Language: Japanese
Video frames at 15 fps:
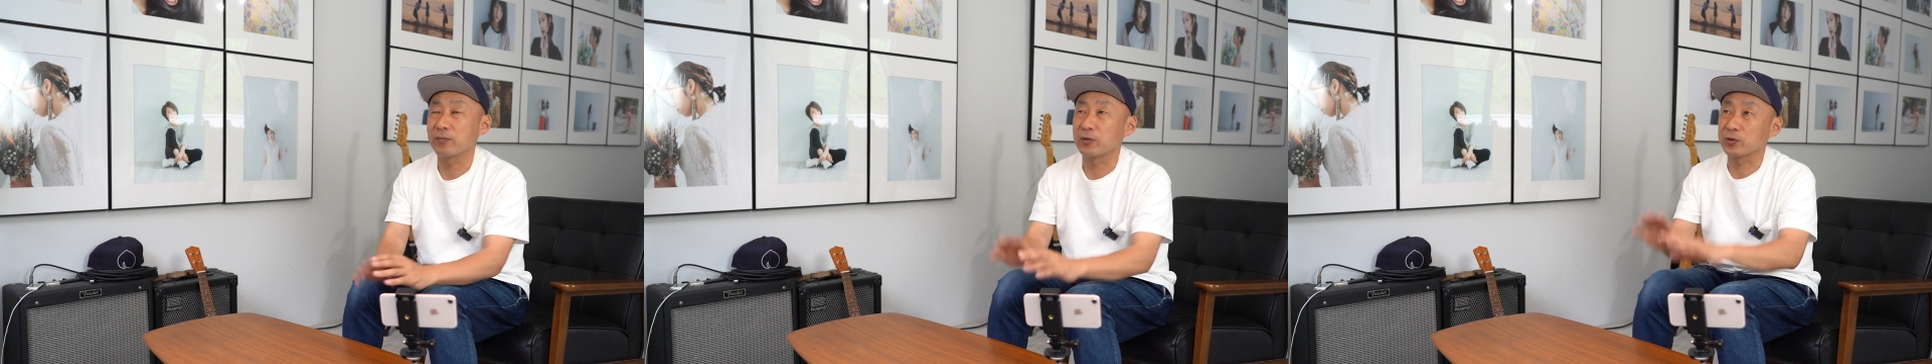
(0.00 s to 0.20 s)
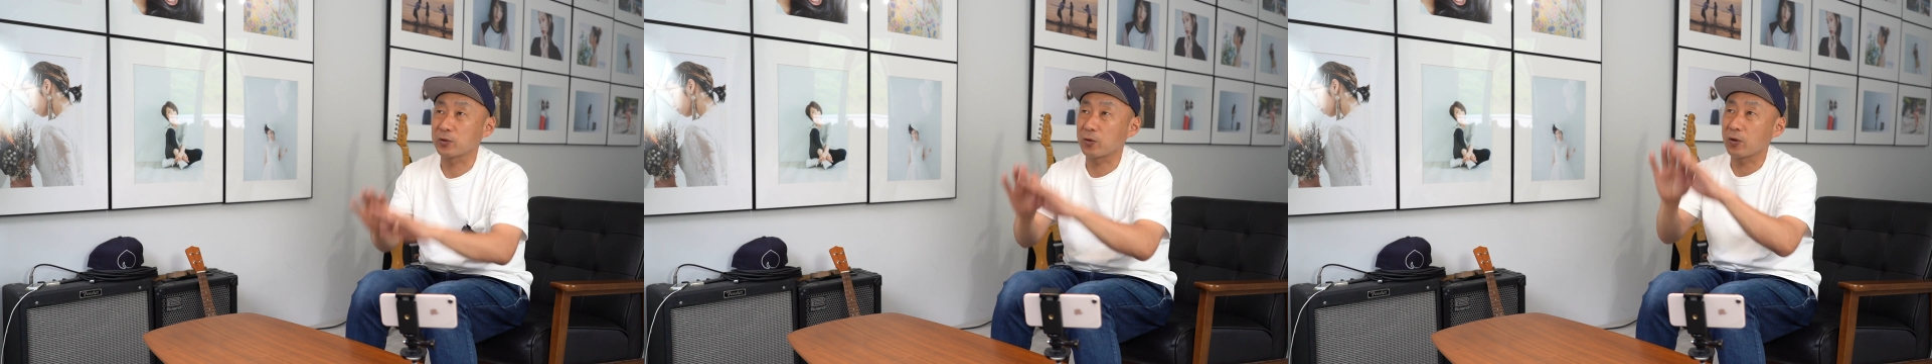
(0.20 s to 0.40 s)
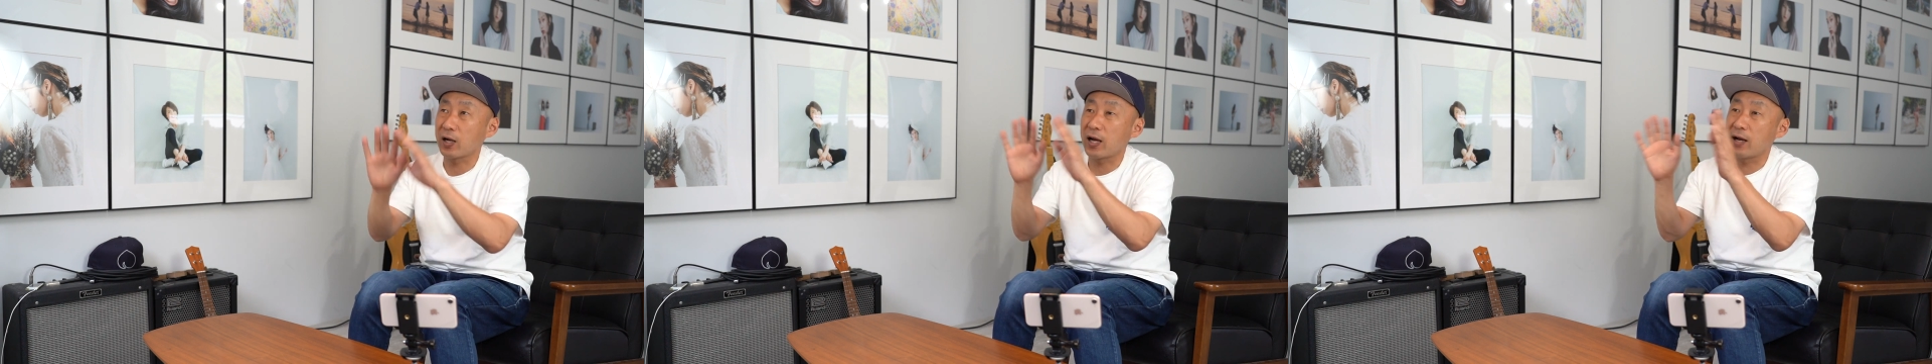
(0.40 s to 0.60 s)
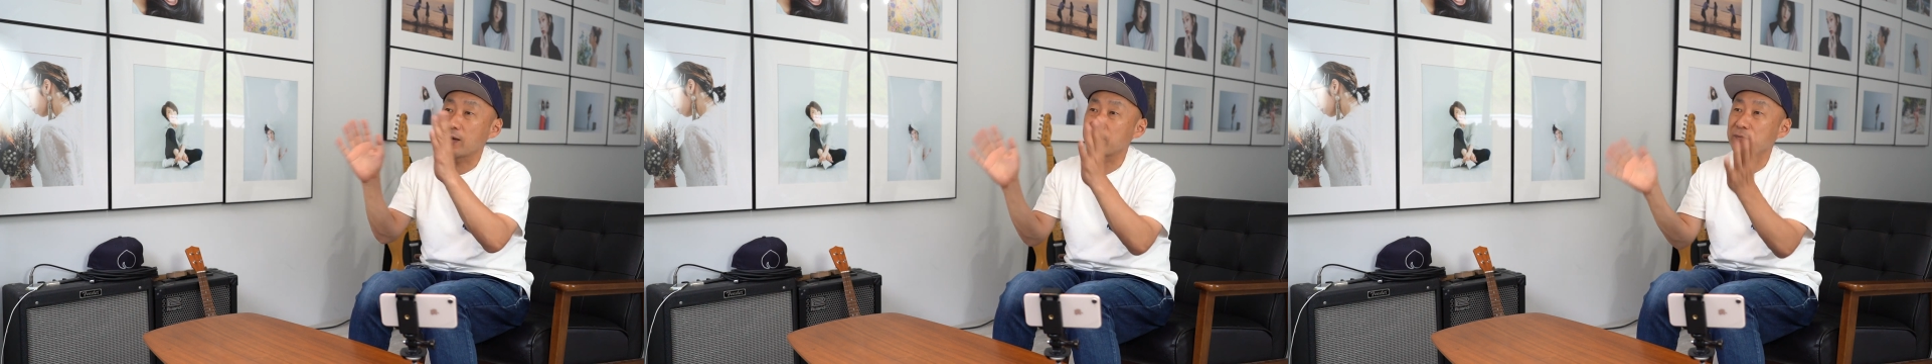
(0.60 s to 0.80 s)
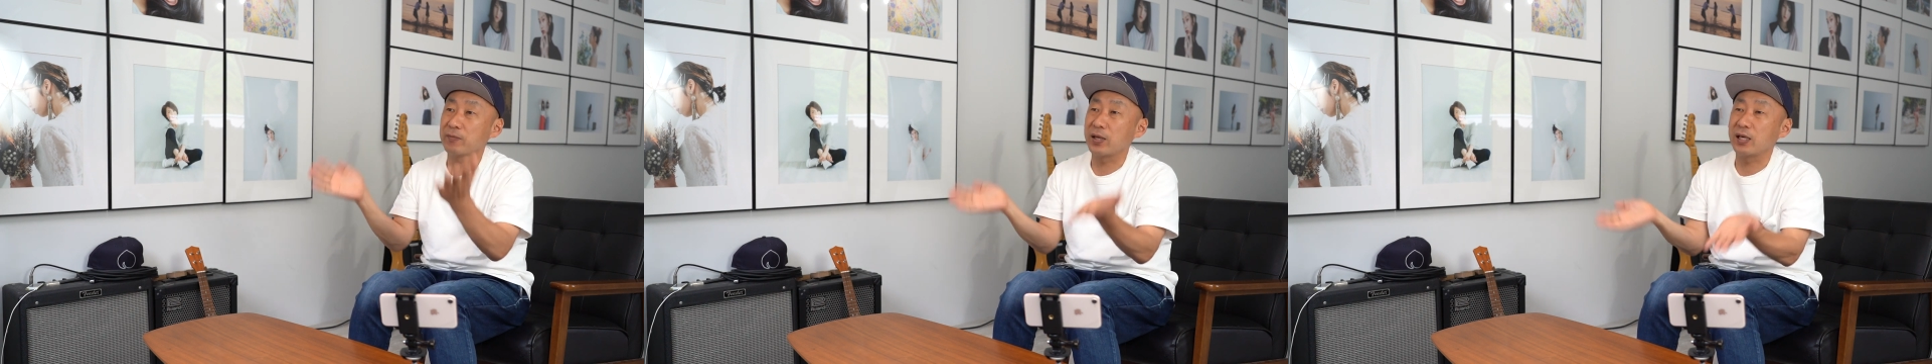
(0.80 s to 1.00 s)
もうそこが
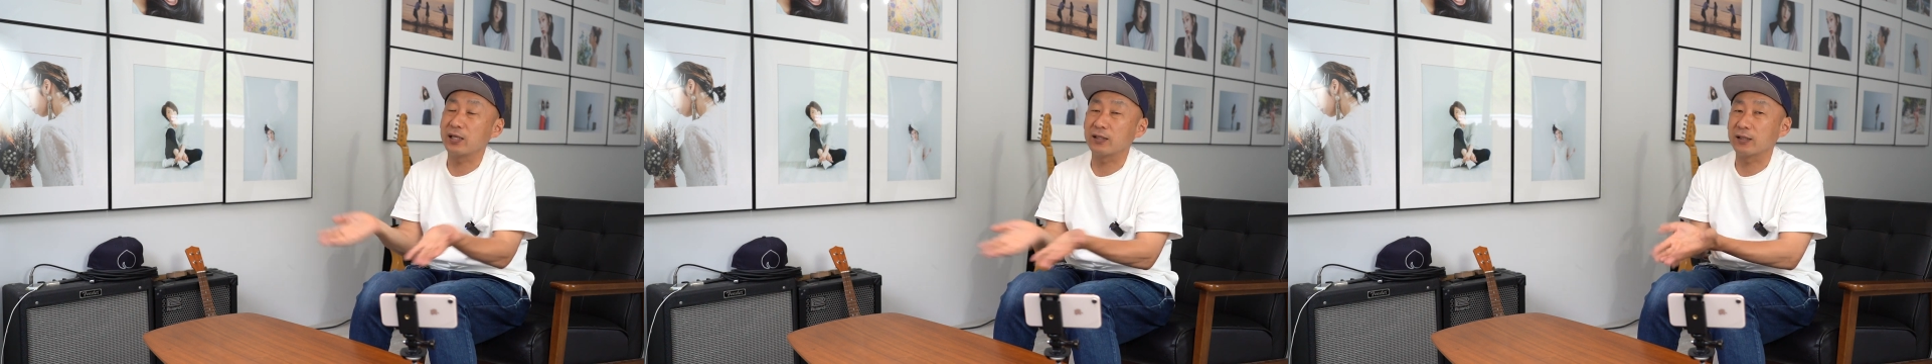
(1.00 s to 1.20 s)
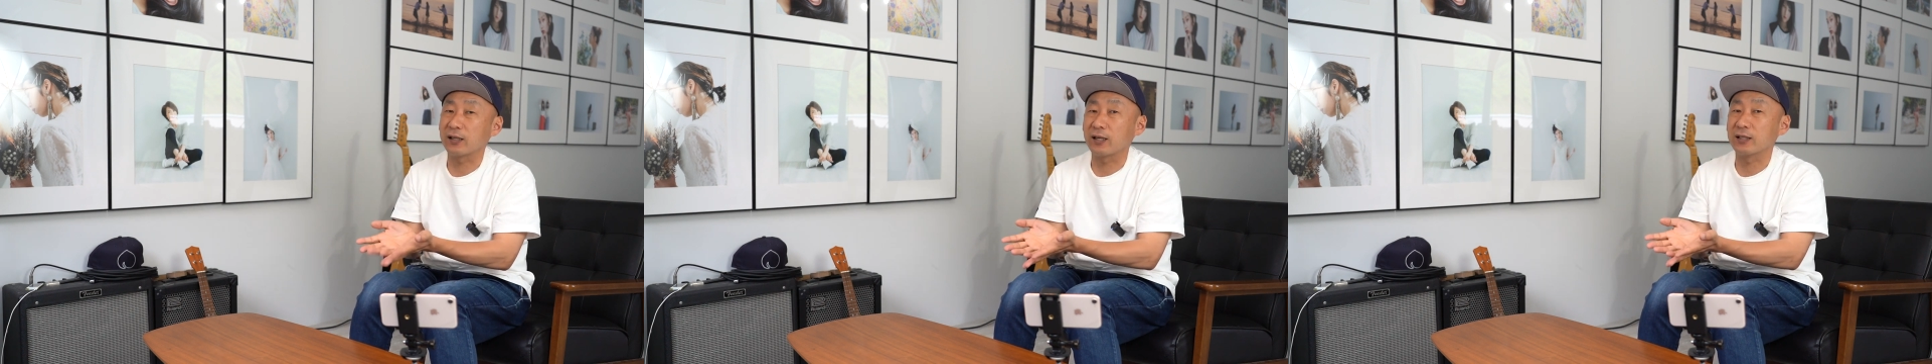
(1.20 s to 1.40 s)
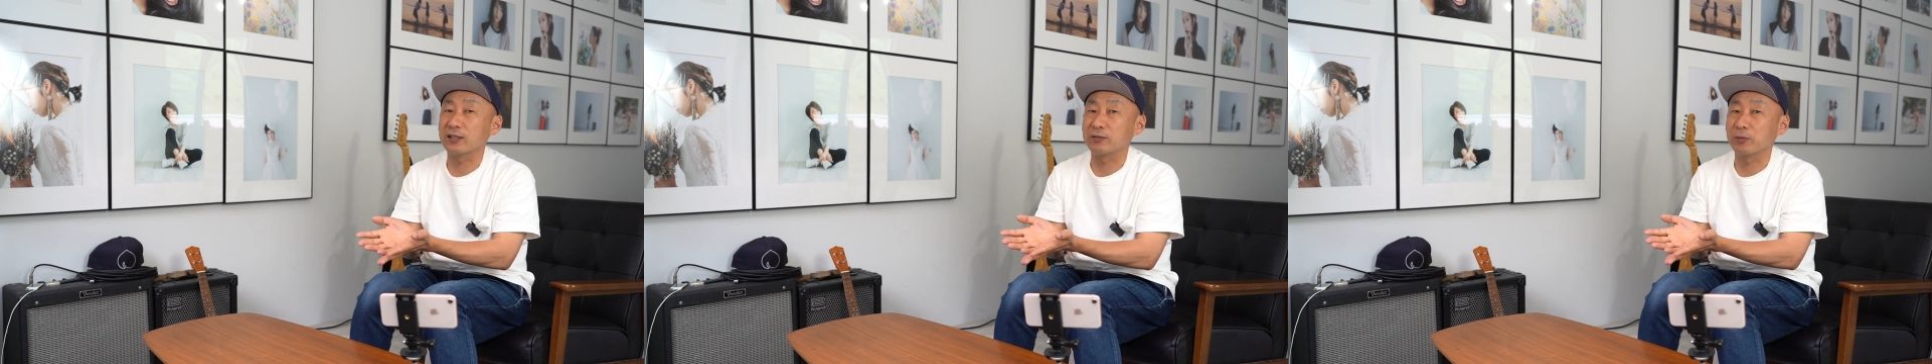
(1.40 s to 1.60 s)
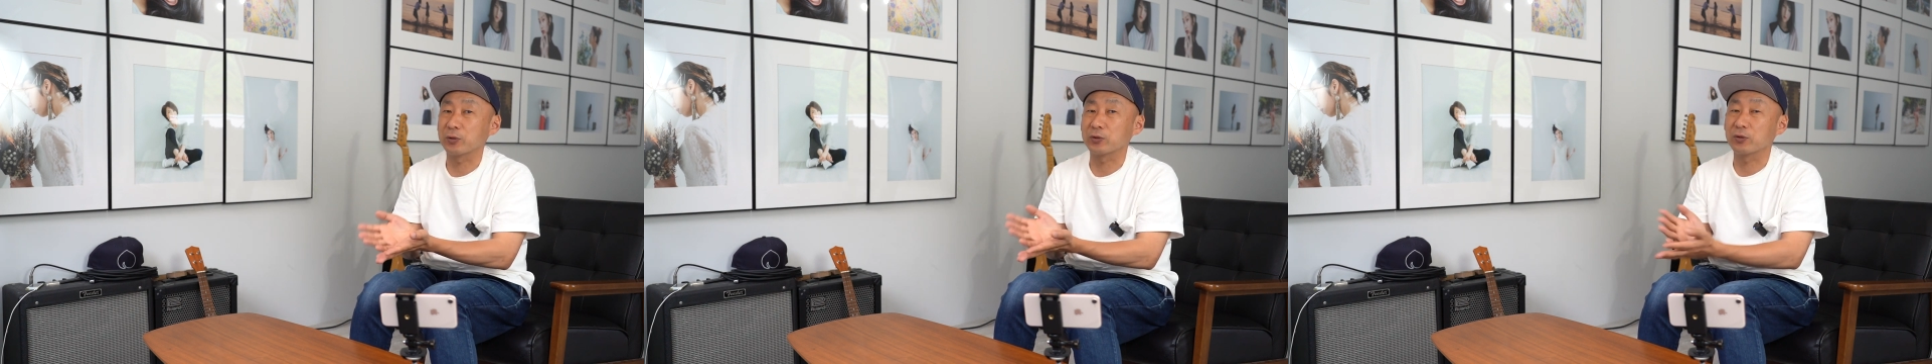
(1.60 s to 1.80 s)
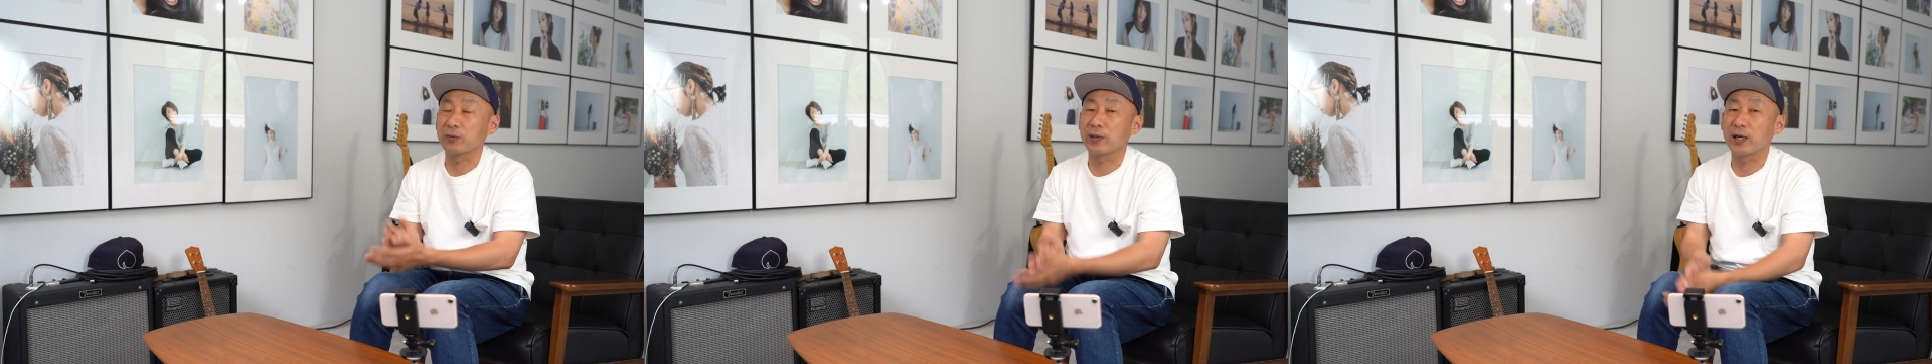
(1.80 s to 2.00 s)
メインって感じ、
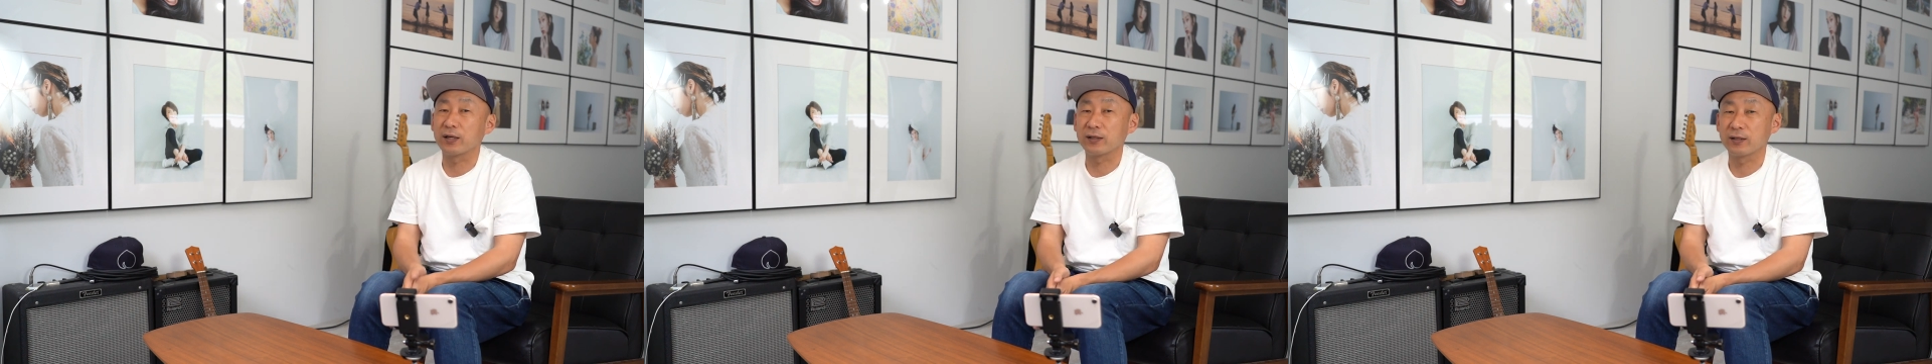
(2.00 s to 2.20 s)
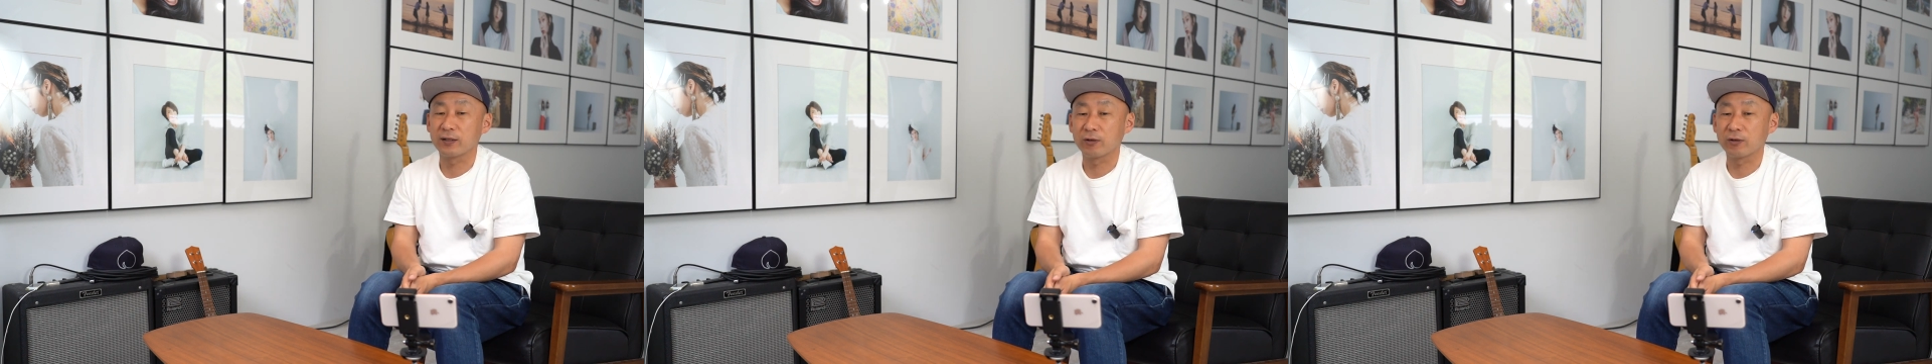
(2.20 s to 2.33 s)
僕の場合、